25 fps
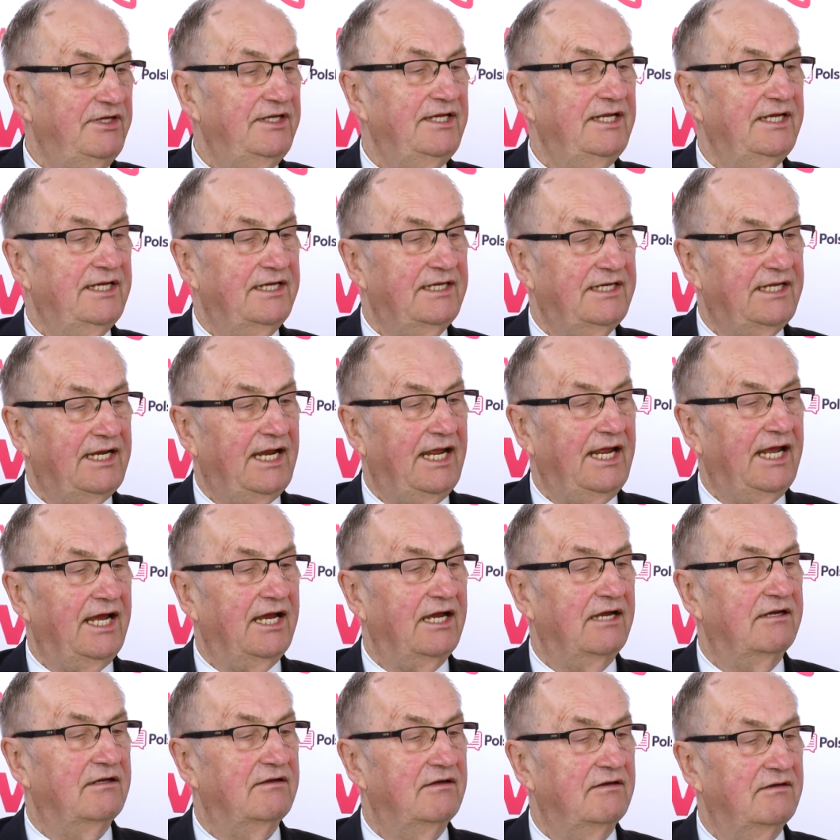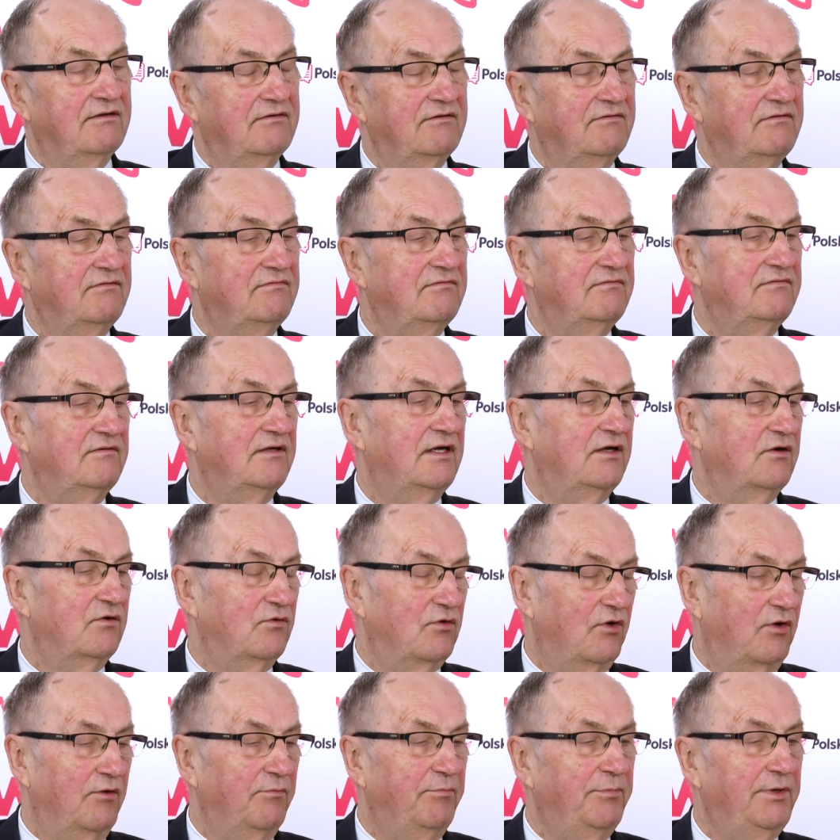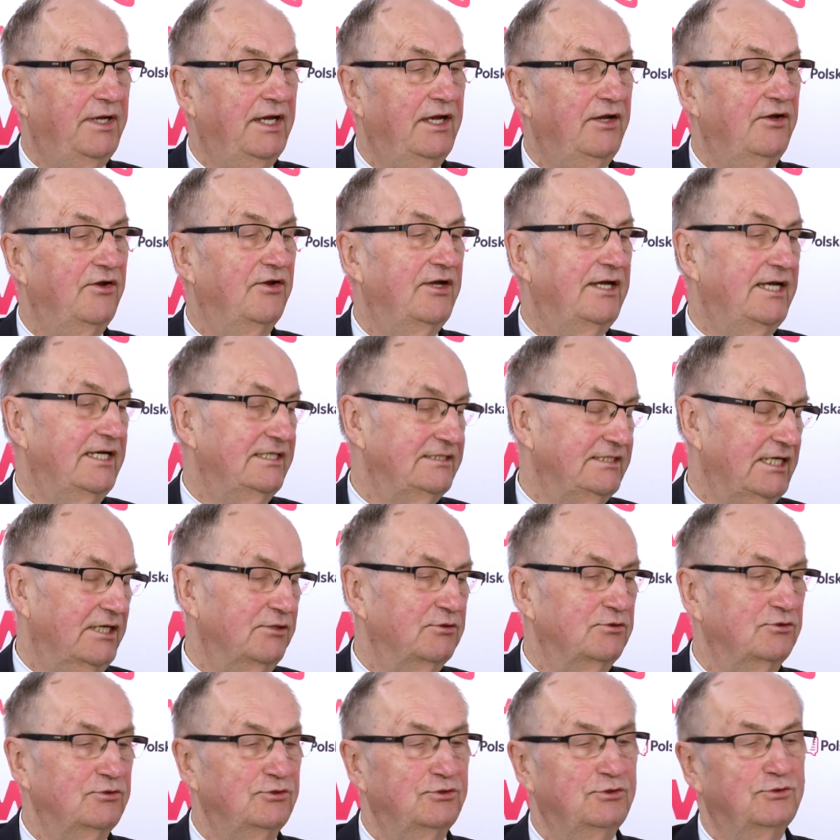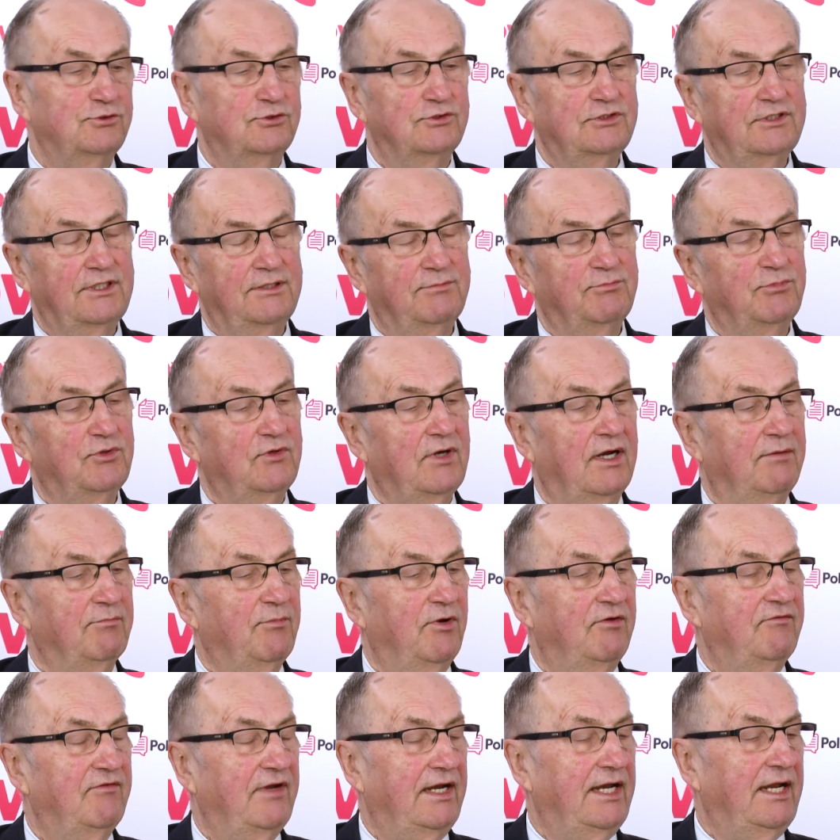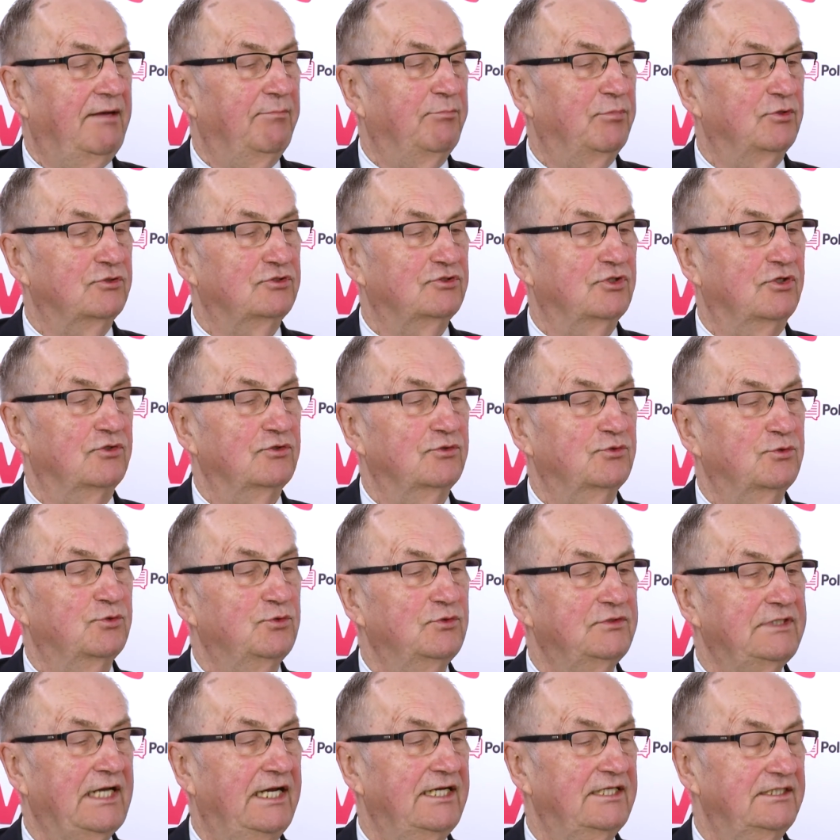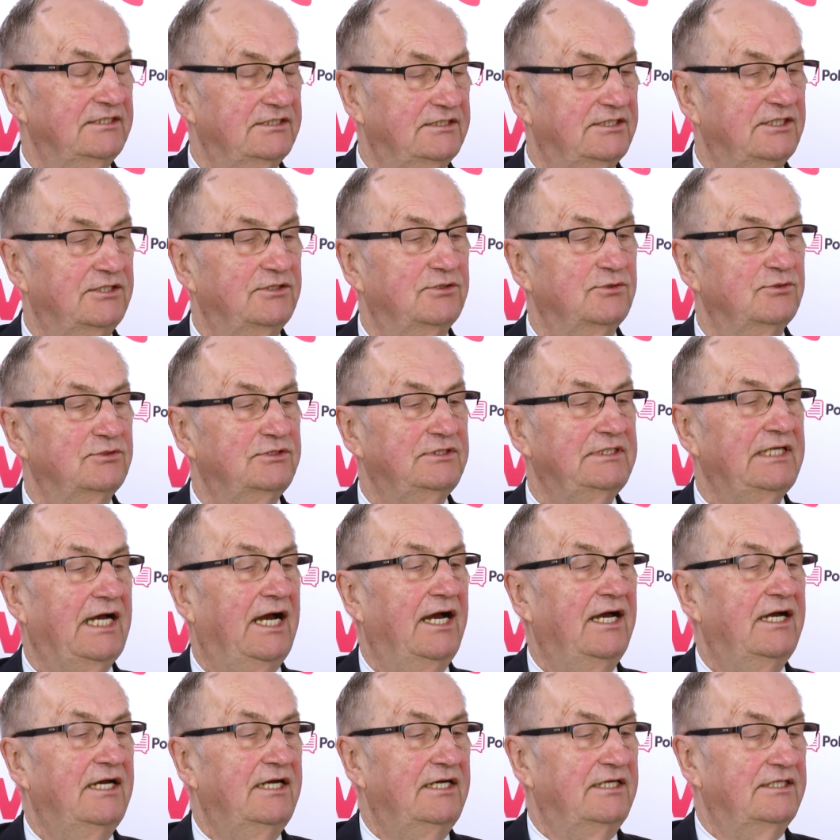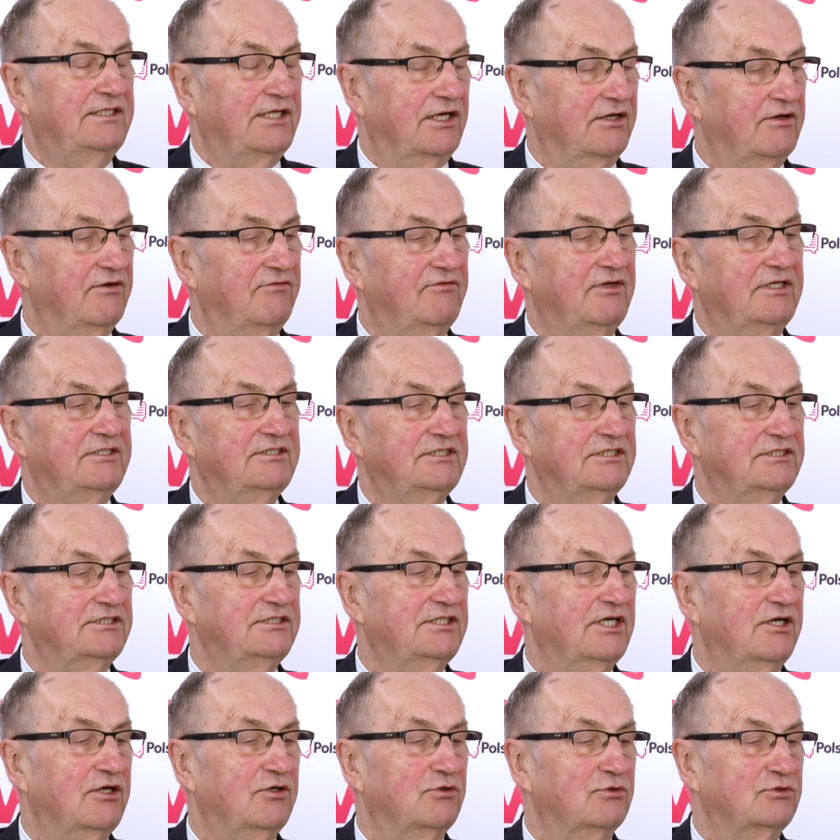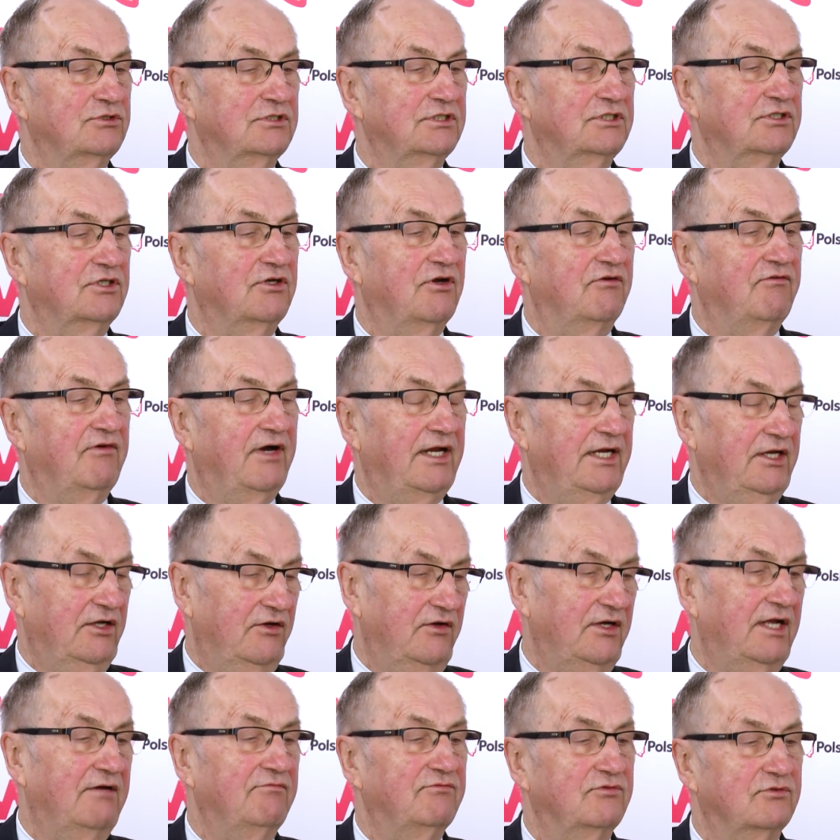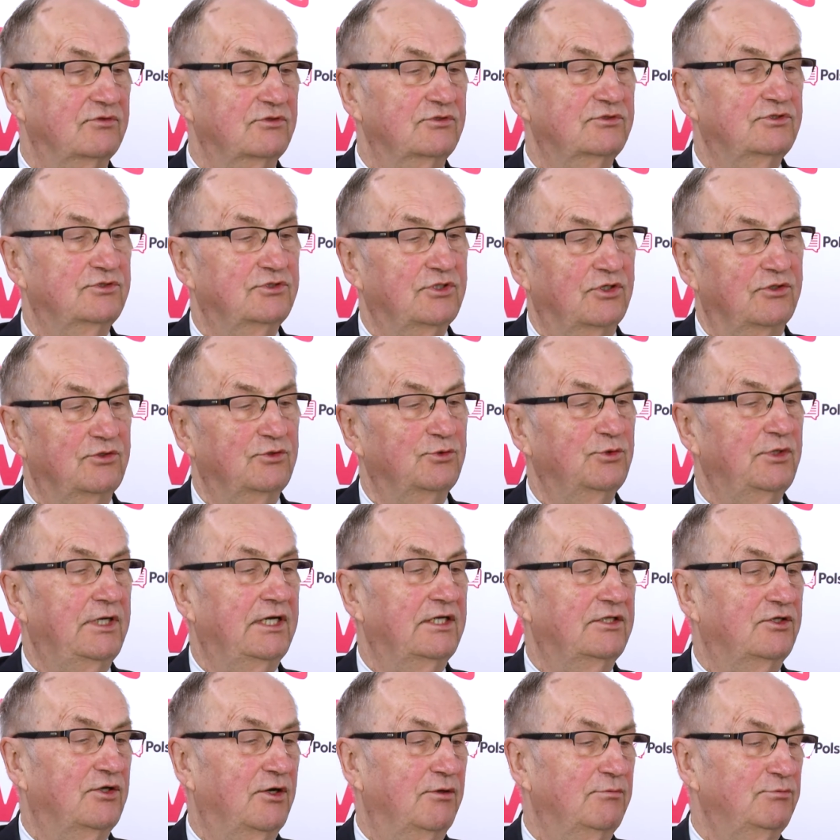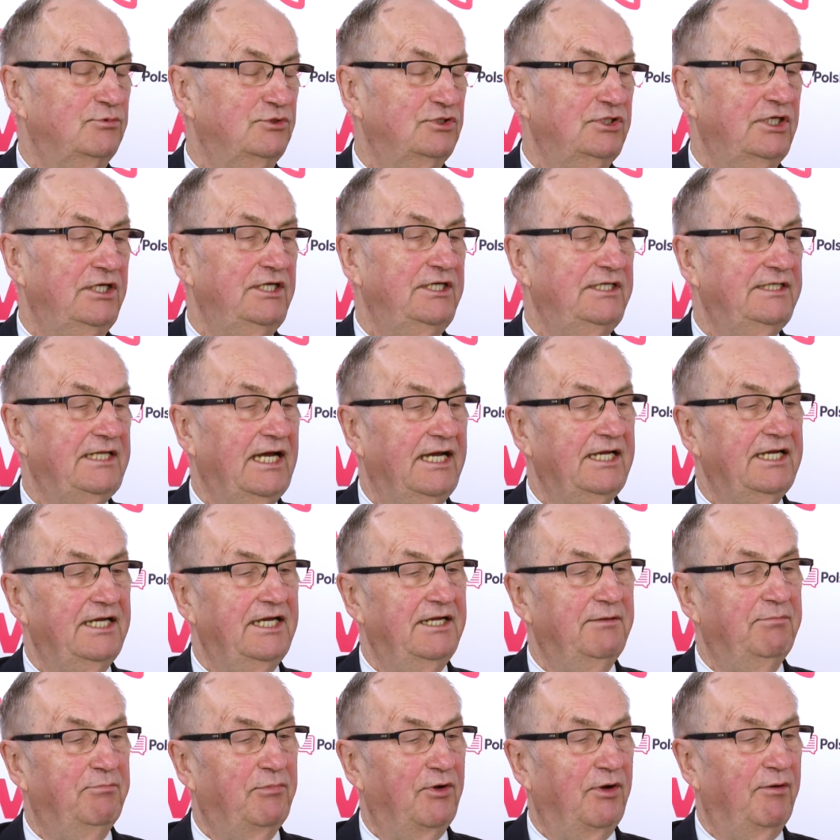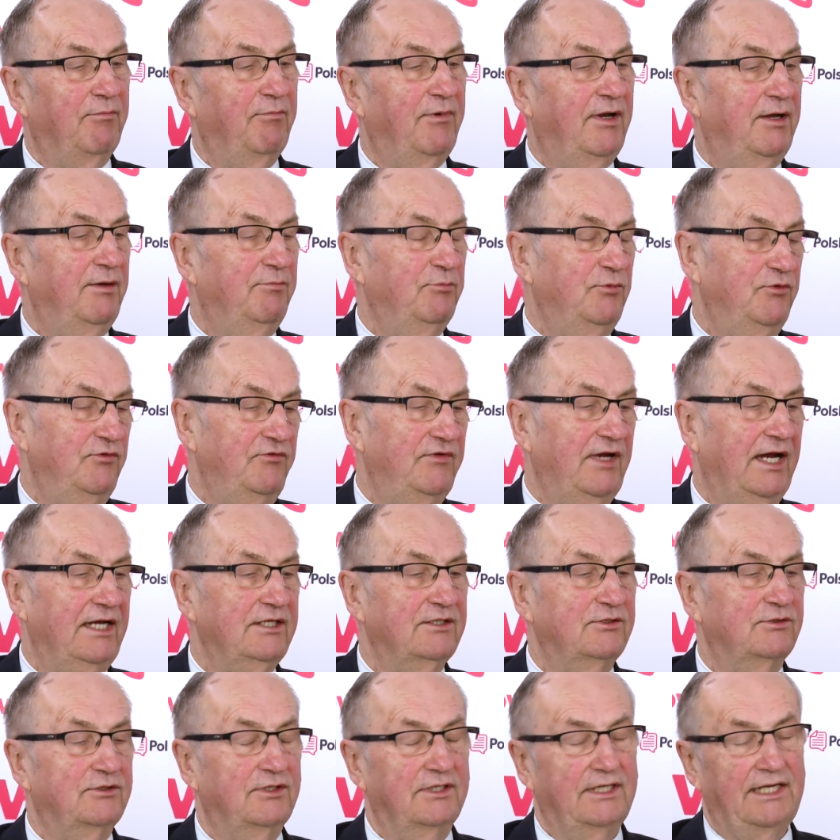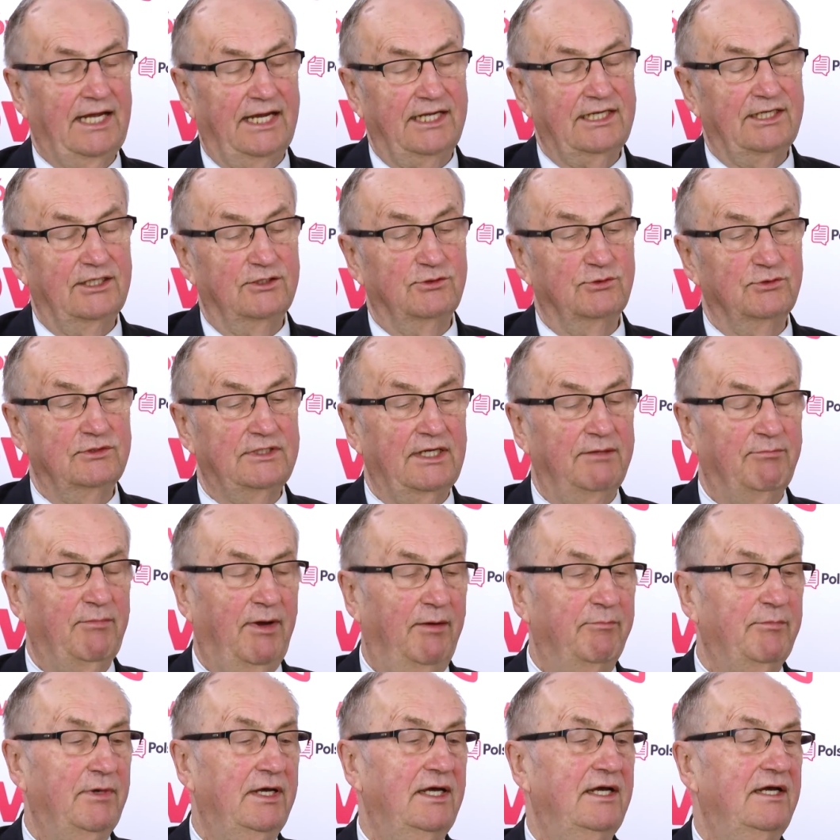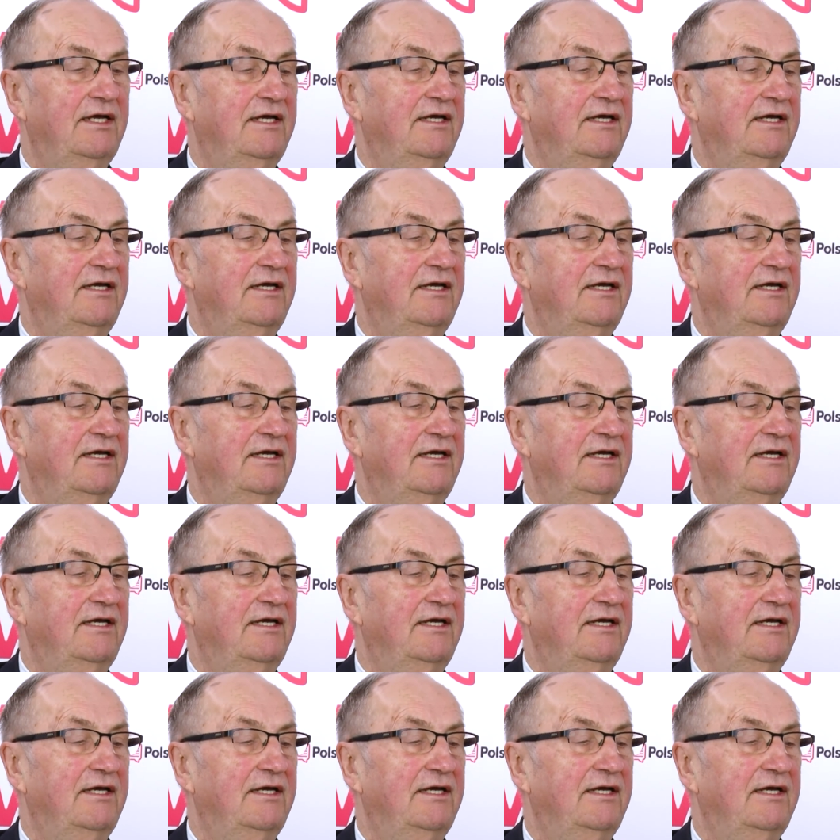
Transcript: innych krajach e, w Europie. No jest, jak już tutaj była mowa na początku, ta instytucja tego wieczystego użytkowania, ona funkcjonuje dobrze i takich problemów, jak, jakie tutaj mamy